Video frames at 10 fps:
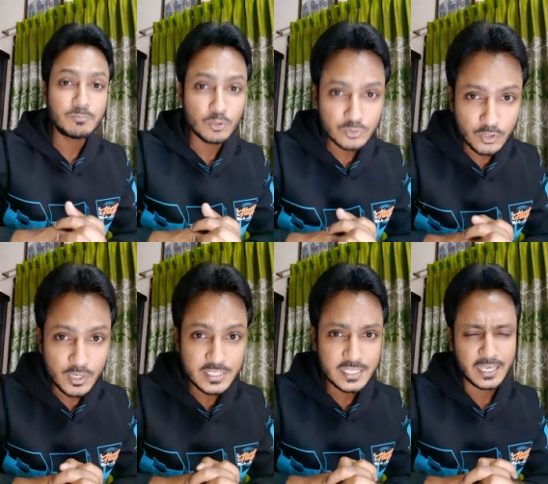মুগ্ধ
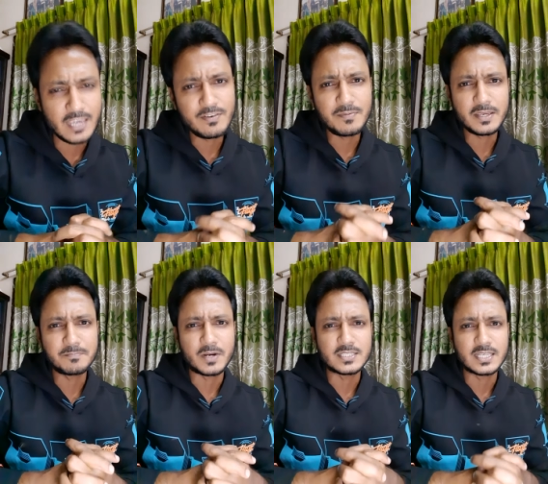হয়েছি এভাবেই
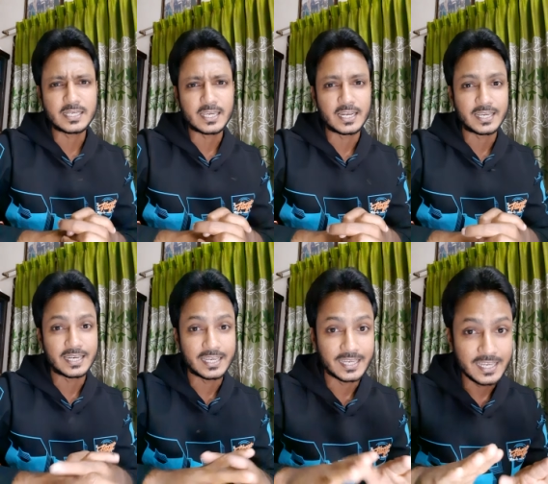ব্রাজিল খেলে গেলে